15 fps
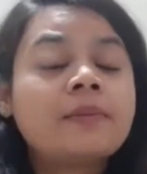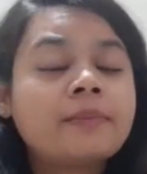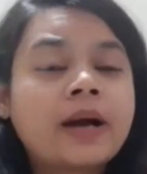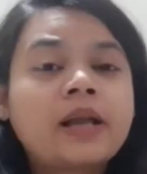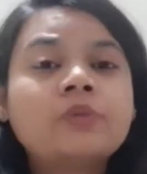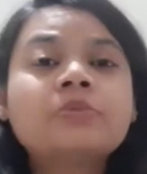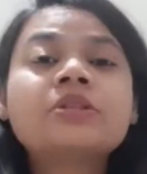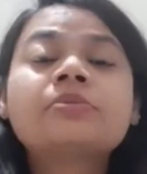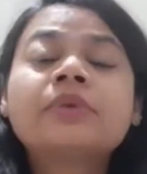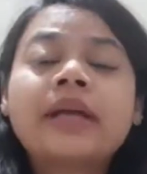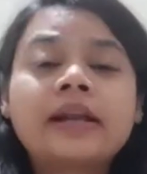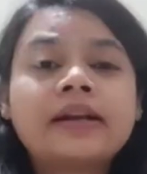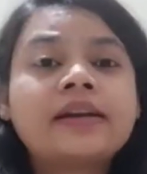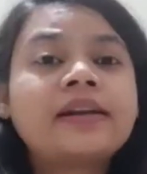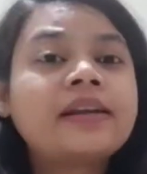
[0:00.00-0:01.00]
बालों में जब
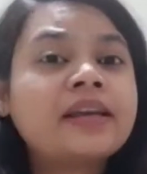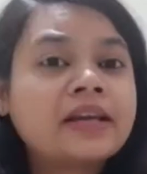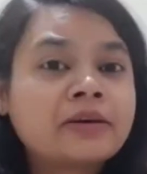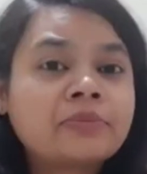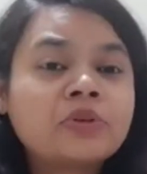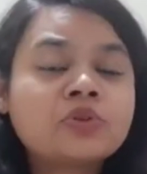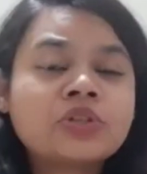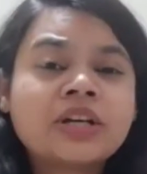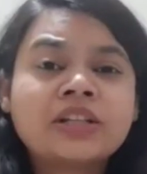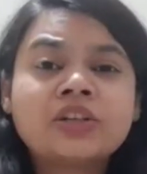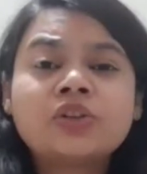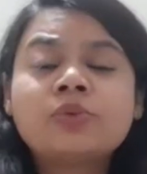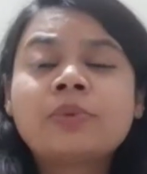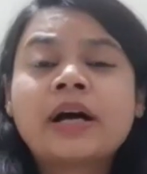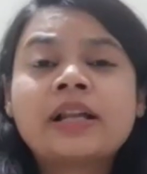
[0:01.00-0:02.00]
कैरेटिन की कमी हो जाती है
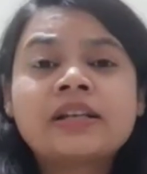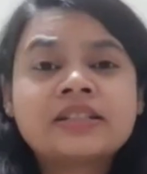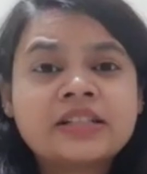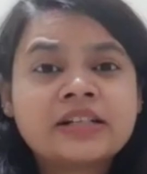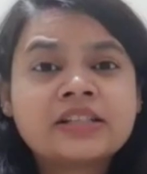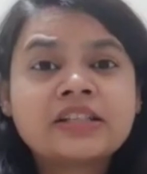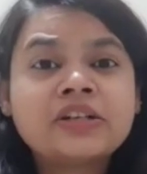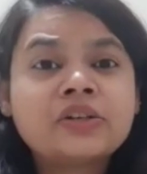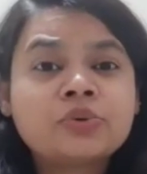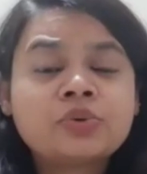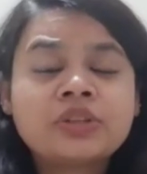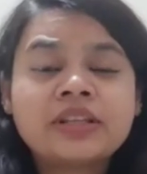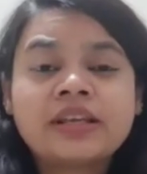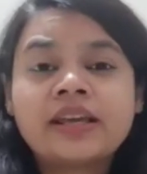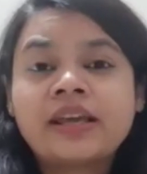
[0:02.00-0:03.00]
तो बाल झड़ते
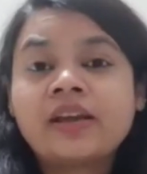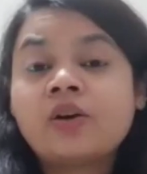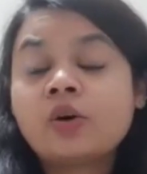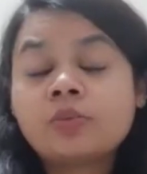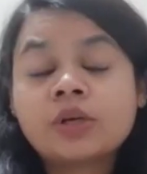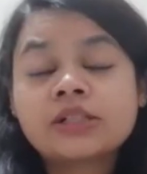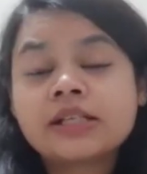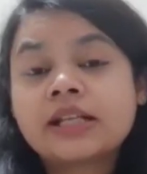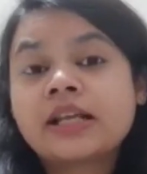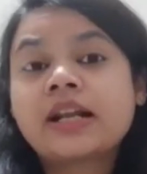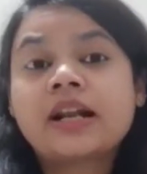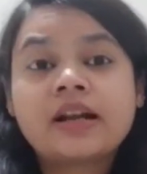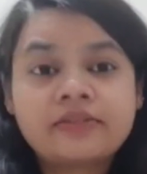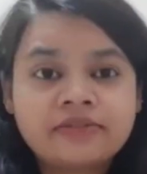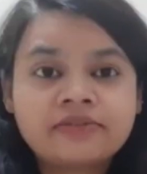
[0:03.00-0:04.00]
टूटते हैं और बहुत ज़्यादा
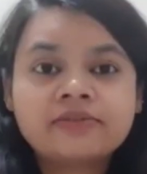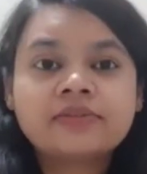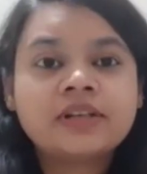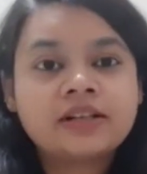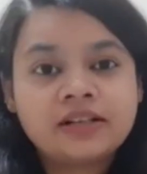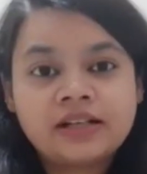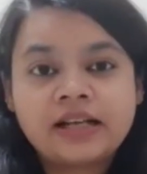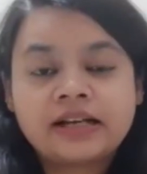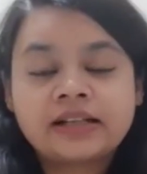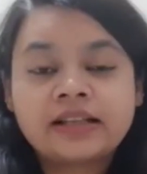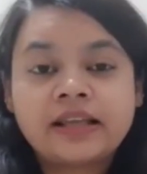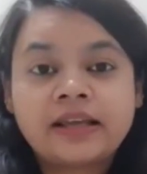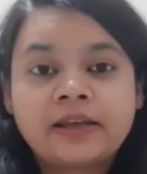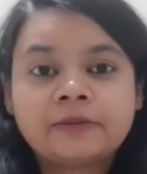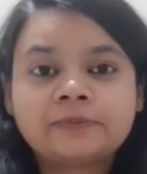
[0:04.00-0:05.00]
रफ
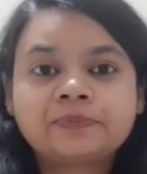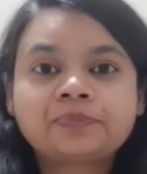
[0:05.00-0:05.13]
लगते हैं